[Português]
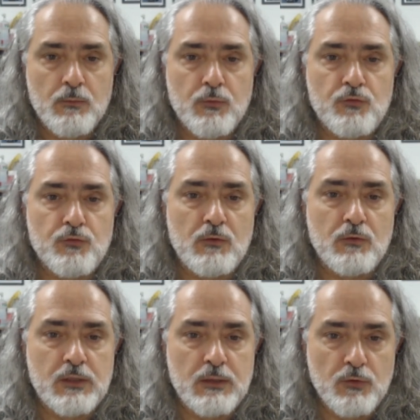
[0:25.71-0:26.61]
por sua
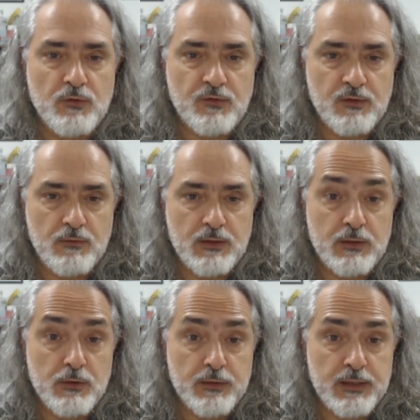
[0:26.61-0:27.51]
contribuição à
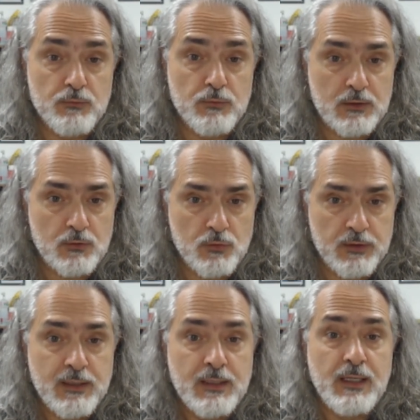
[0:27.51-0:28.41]
teoria do ator